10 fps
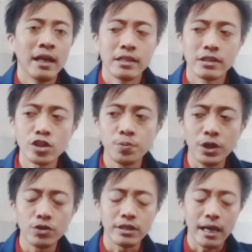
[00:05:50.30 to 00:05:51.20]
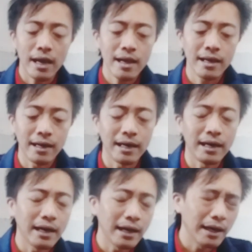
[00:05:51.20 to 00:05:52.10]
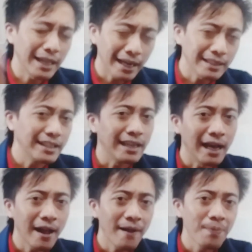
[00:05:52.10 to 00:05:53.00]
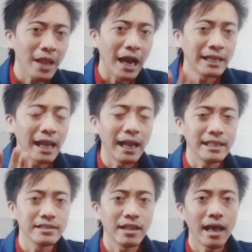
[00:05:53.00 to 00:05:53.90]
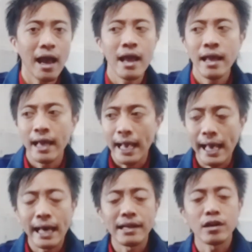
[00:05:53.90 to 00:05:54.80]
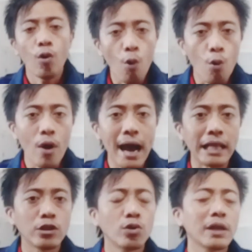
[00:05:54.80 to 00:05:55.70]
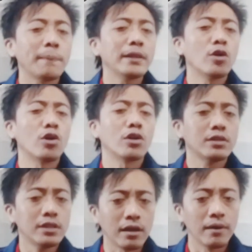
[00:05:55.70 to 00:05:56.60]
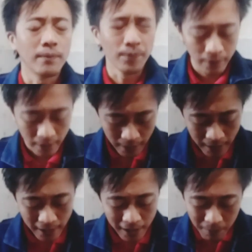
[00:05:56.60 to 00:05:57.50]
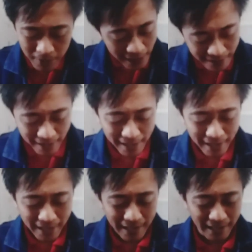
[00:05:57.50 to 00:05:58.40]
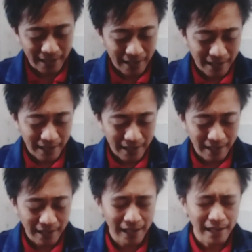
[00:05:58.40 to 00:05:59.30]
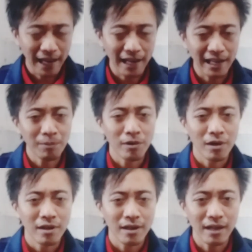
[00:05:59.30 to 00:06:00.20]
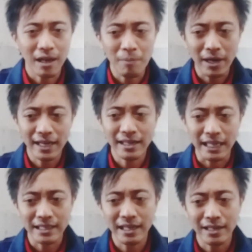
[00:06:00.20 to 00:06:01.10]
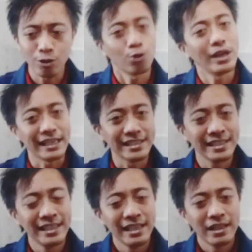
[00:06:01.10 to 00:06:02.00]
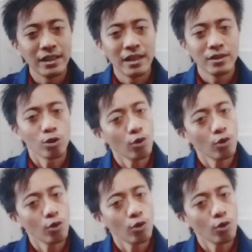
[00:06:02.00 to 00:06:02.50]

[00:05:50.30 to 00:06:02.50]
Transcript: Terus berikutnya, eh, yang ketiga, ada istilah RO atau repeat order. Misalnya, eh, kalian kemarin datang ke toko X. Toko